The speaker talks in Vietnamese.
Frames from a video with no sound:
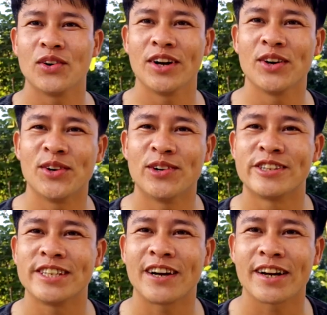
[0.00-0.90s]
Hello,
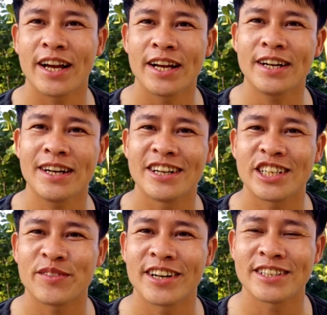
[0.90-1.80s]
xin chào cả nhà nhá.
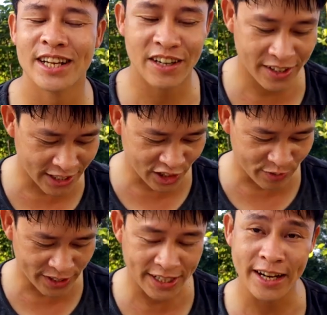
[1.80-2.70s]
Chào mọi người trở lại với kênh của
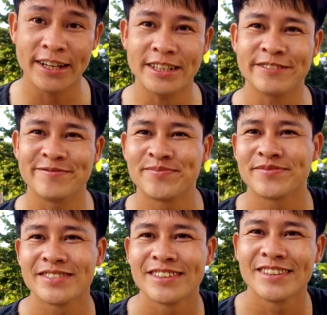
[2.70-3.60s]
Mr Thành nhá.
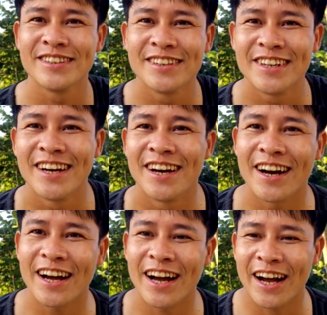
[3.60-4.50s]

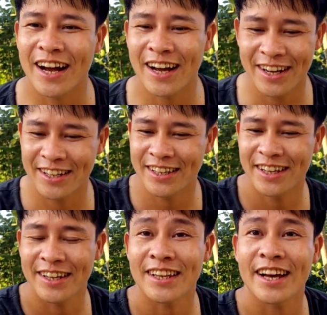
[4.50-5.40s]
À,
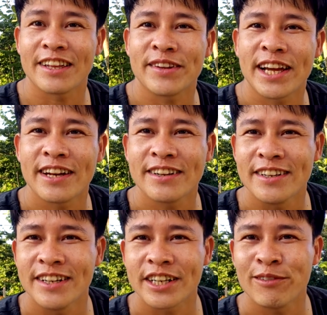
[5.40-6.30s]
hiện tại thì Mr Thành đứng
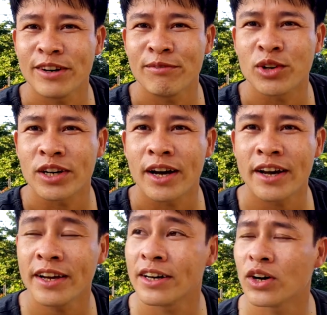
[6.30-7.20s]
ở trong một
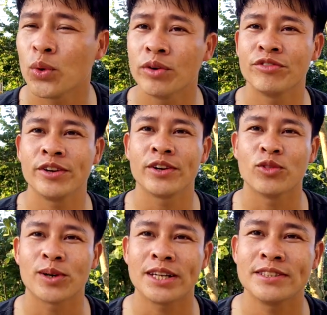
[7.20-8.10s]
cái khuôn viên của
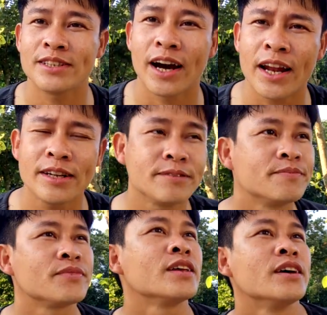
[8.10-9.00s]
một cái dự án
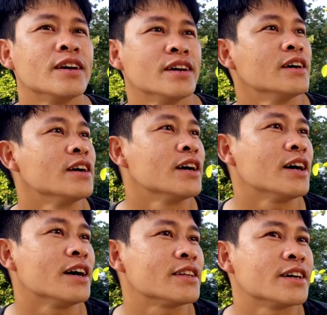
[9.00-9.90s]

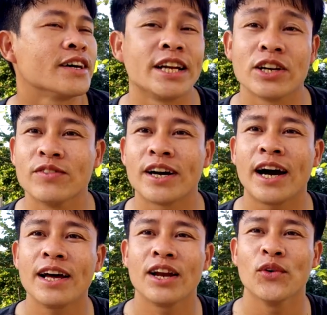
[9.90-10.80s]
à, thực hiện cũng khá
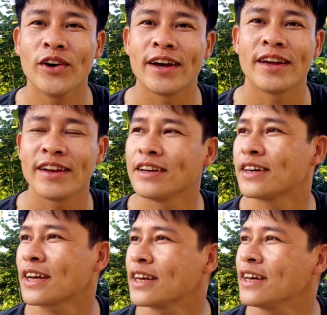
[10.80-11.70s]
là lâu rồi,
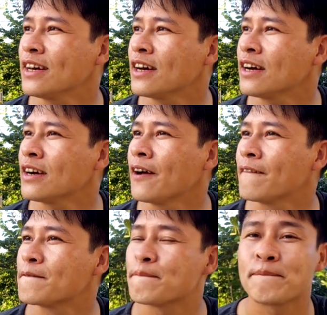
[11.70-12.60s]
cách đây à,
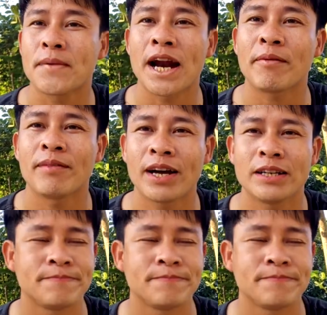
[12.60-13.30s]
ba năm ha.